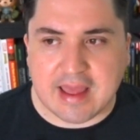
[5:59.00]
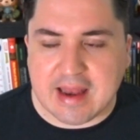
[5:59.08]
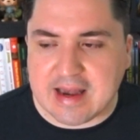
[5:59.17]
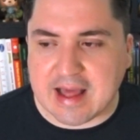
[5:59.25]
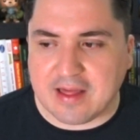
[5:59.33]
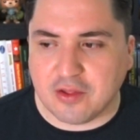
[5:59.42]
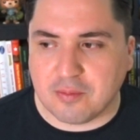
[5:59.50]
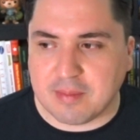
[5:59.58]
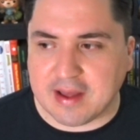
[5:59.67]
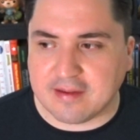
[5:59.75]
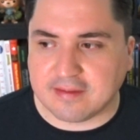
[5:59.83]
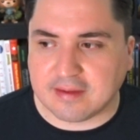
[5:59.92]
el lado
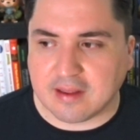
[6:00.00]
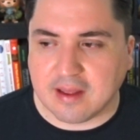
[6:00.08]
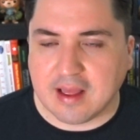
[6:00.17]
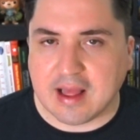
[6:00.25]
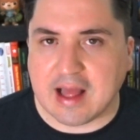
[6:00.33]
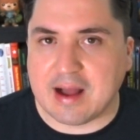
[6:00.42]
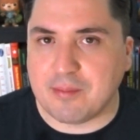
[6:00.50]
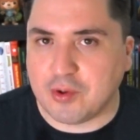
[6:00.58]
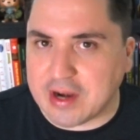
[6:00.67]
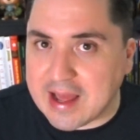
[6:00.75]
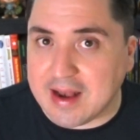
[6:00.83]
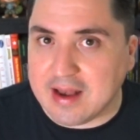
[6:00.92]
más
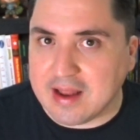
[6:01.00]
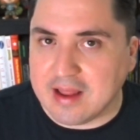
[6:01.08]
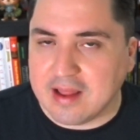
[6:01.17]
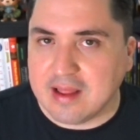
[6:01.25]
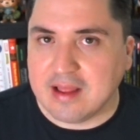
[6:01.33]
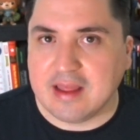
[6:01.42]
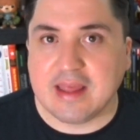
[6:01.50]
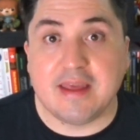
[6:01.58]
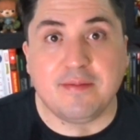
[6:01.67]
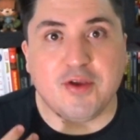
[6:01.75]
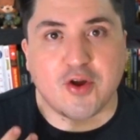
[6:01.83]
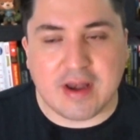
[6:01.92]
amoral
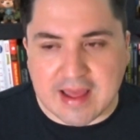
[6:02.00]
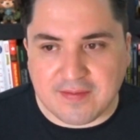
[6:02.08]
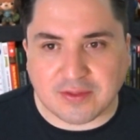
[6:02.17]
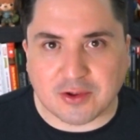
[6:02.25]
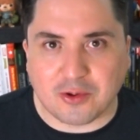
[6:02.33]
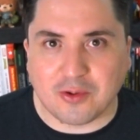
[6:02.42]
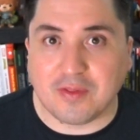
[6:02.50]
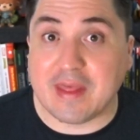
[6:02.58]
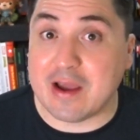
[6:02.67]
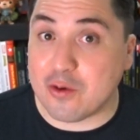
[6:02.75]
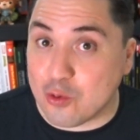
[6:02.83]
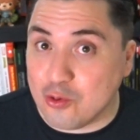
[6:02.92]
y violento
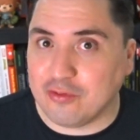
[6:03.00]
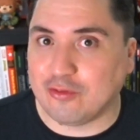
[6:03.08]
de un